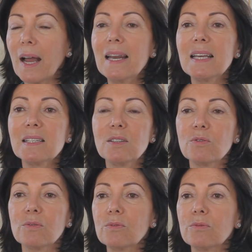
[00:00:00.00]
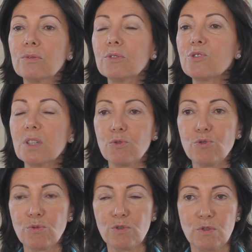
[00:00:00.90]
à l'aise dans ses
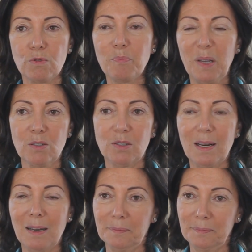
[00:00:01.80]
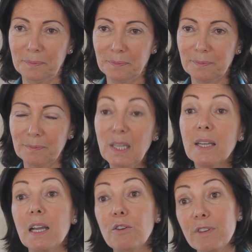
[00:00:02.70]
ressources personnelles et qu'elle en